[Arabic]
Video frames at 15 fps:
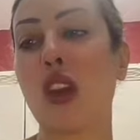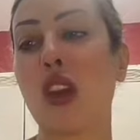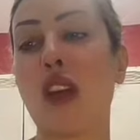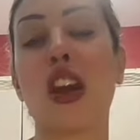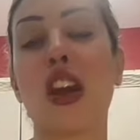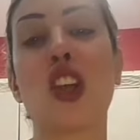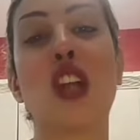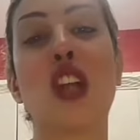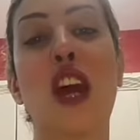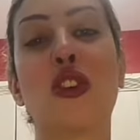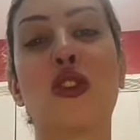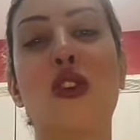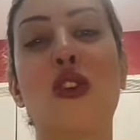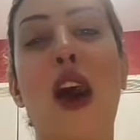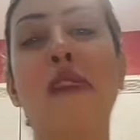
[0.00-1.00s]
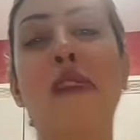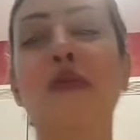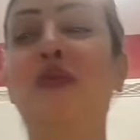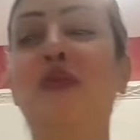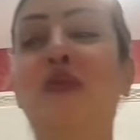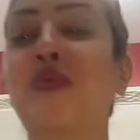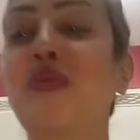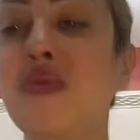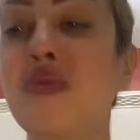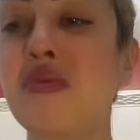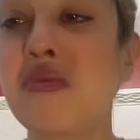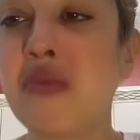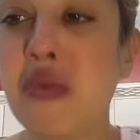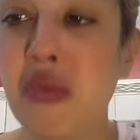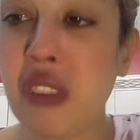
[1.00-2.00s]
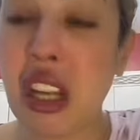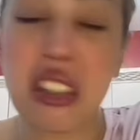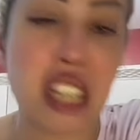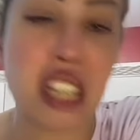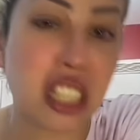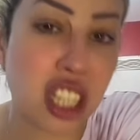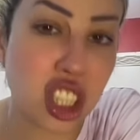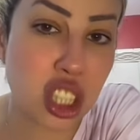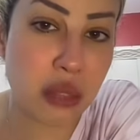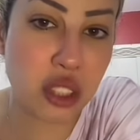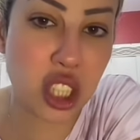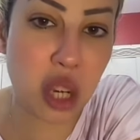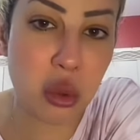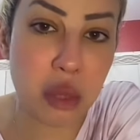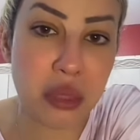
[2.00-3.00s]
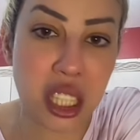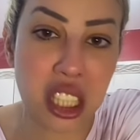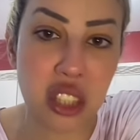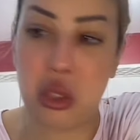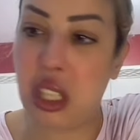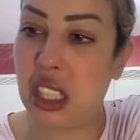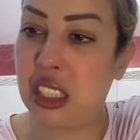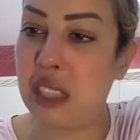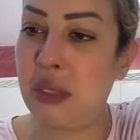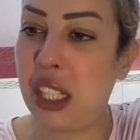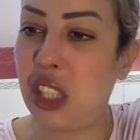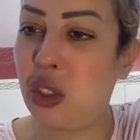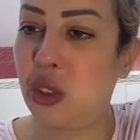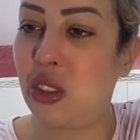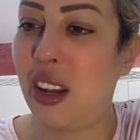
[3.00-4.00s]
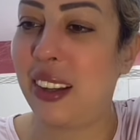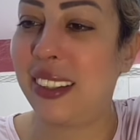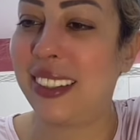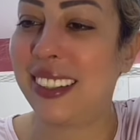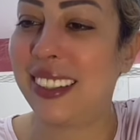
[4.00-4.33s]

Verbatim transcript: قالت الراجل هاك دكوها قالك الراجل ماشي اول مره كيدكوها ديما كيدكوها